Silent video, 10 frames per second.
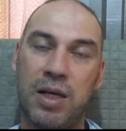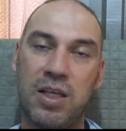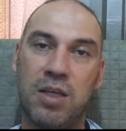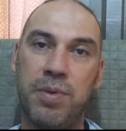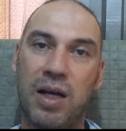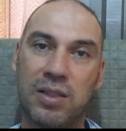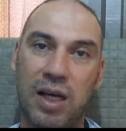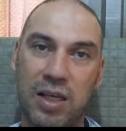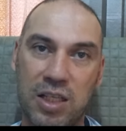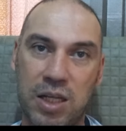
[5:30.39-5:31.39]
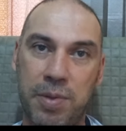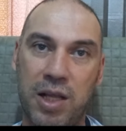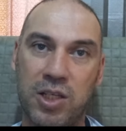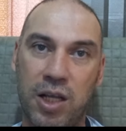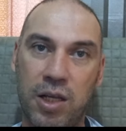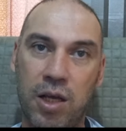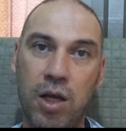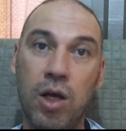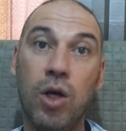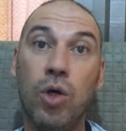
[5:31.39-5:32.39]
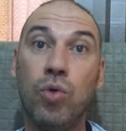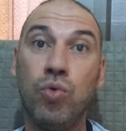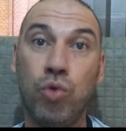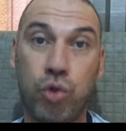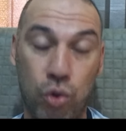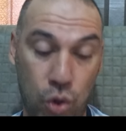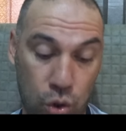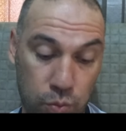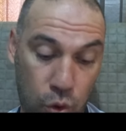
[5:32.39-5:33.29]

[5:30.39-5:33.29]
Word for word: ayı gibi atağa geçebileceğini düşünüyorum.